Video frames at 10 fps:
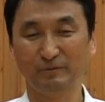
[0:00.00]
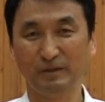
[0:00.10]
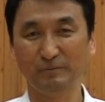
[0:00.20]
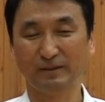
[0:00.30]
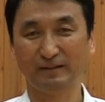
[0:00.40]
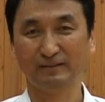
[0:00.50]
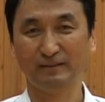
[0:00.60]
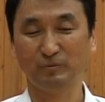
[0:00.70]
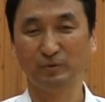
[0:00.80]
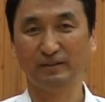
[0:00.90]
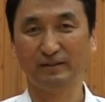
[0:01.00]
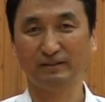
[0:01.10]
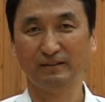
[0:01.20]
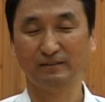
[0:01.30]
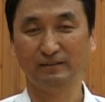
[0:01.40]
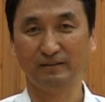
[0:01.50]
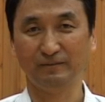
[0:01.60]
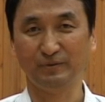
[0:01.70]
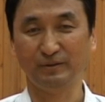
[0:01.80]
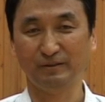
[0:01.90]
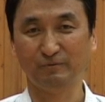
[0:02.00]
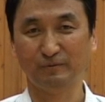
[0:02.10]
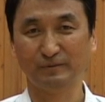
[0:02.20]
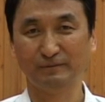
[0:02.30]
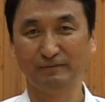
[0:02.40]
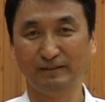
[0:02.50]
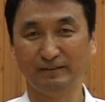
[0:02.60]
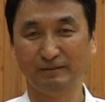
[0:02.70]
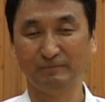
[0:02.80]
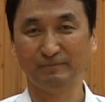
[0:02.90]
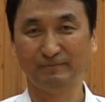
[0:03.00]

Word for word: время, когда многие контактные виды его вызывали там,